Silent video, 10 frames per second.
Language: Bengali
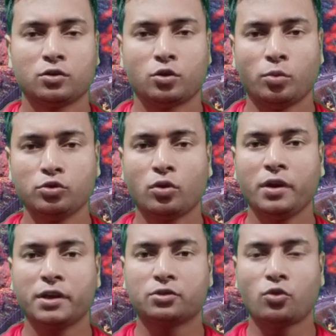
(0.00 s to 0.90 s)
তো
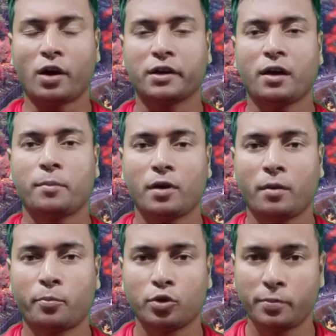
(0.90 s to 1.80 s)
বন্ধুগণ একটু আগে আপনারা
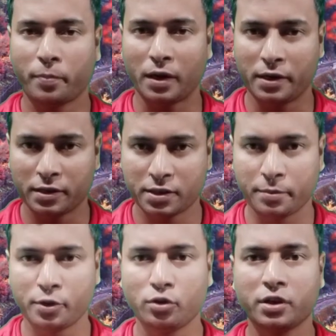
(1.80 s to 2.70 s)
প্রদীপ পালের একটি
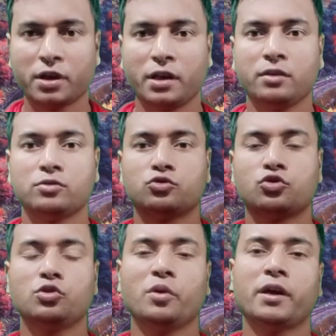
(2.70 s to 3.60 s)
ভিডিও দেখলেন
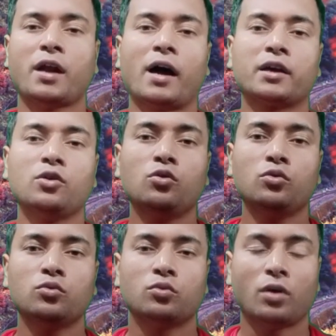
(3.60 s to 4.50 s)
যদিও এর আগেও
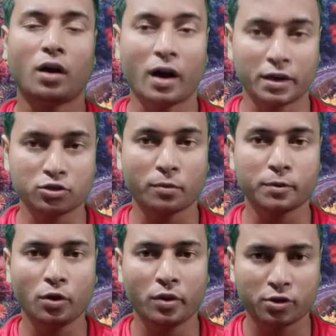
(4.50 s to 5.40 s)
আগের
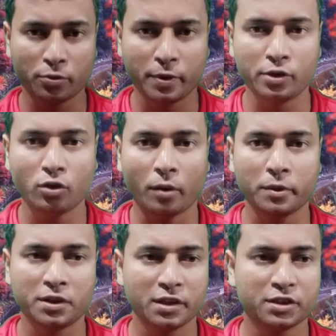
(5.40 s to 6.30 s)
সপ্তাহেও একটি ভিডিও আমি
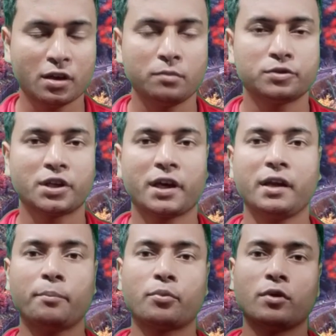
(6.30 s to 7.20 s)
দিয়েছিলাম সেখানে